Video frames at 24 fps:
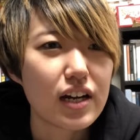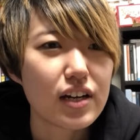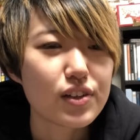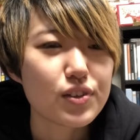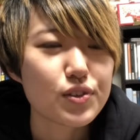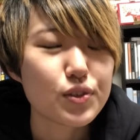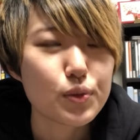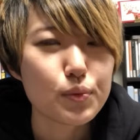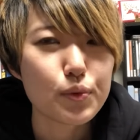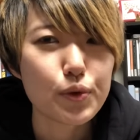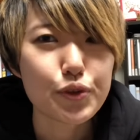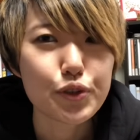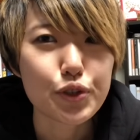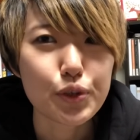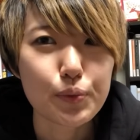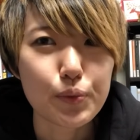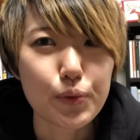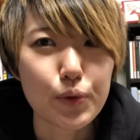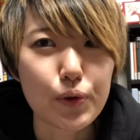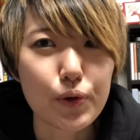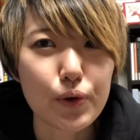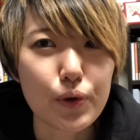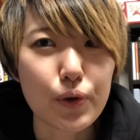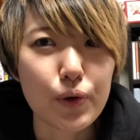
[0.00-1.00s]
そもそ
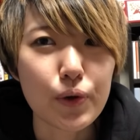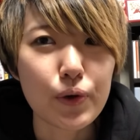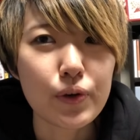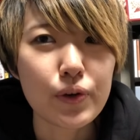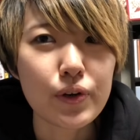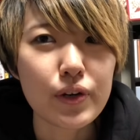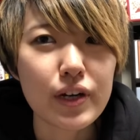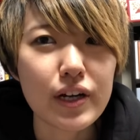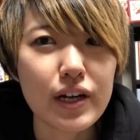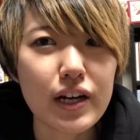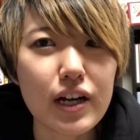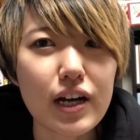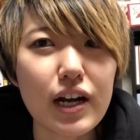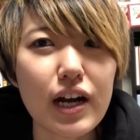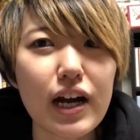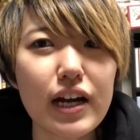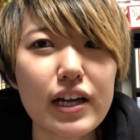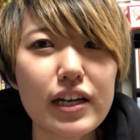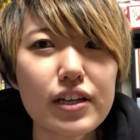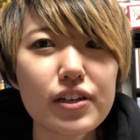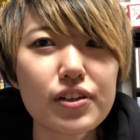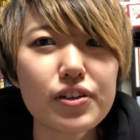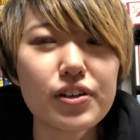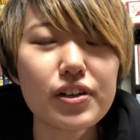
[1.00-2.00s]
も今
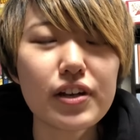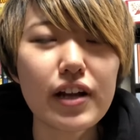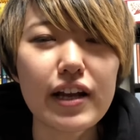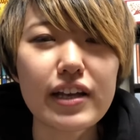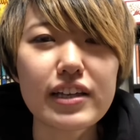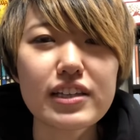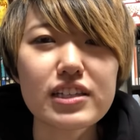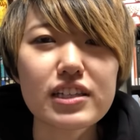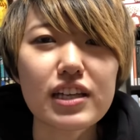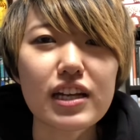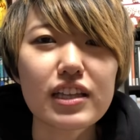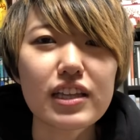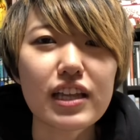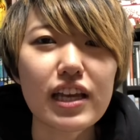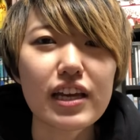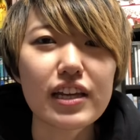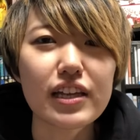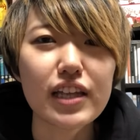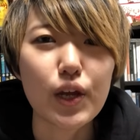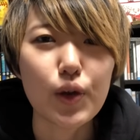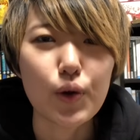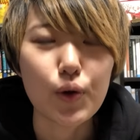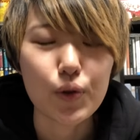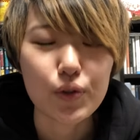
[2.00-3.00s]
回ぐらいしかな
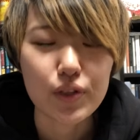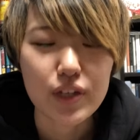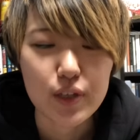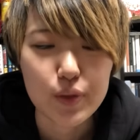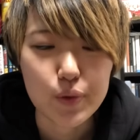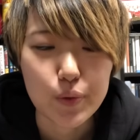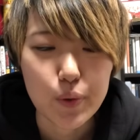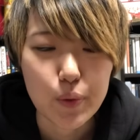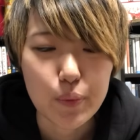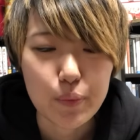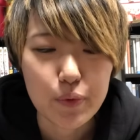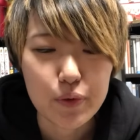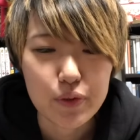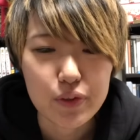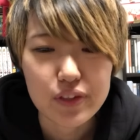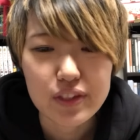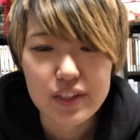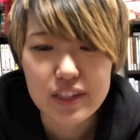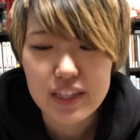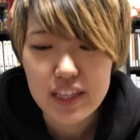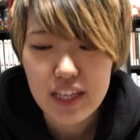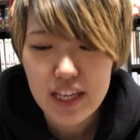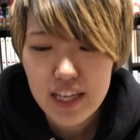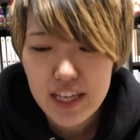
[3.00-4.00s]
いだろうなと思っ
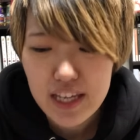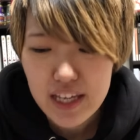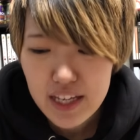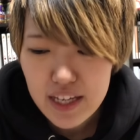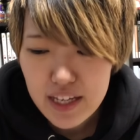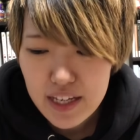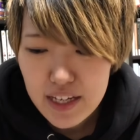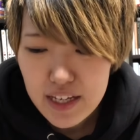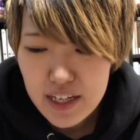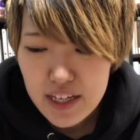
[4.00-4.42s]
て